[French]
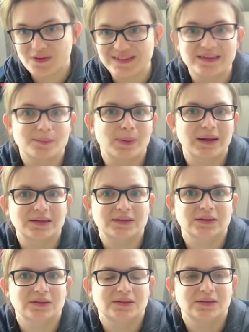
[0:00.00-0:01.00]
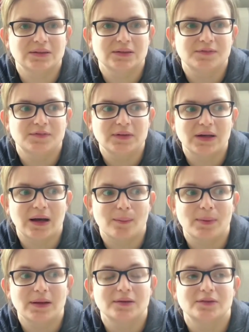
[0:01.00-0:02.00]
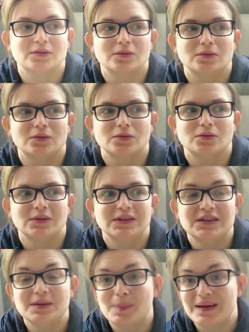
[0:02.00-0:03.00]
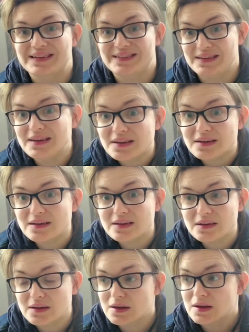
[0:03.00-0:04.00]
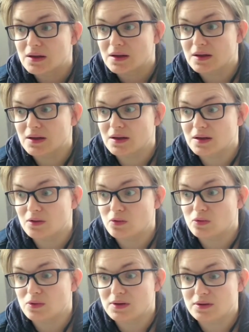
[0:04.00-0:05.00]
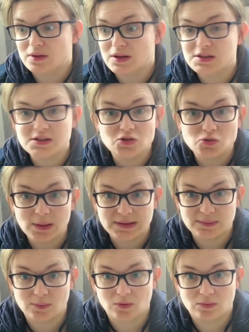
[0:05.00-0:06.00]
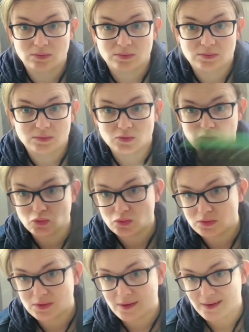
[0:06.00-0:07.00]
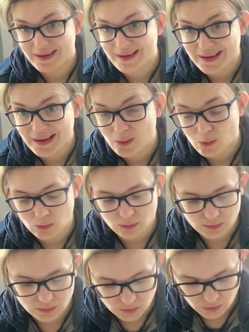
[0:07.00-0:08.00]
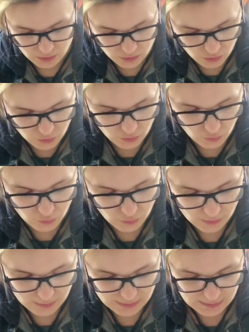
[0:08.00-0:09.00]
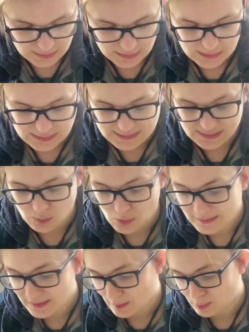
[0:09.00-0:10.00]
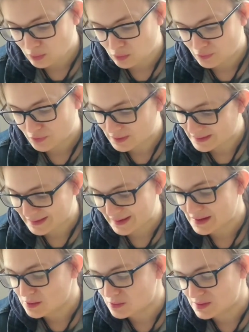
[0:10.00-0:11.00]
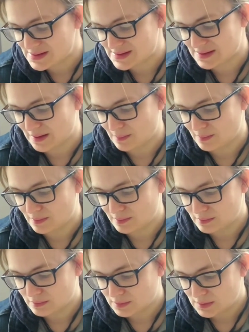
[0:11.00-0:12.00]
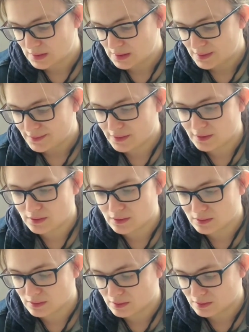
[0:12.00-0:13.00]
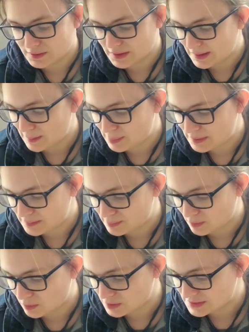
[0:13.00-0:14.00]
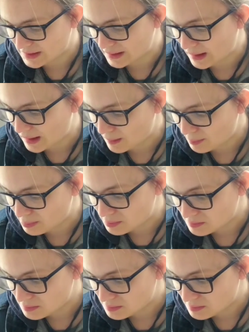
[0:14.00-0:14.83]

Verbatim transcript: en fait, c'est parti, c'est fait à base de déchets plastiques et de déchets du bâtiment. Donc, écolo. De deux. C'est waterproof, réutilisable. Il y, a une, une appli pour Scan App.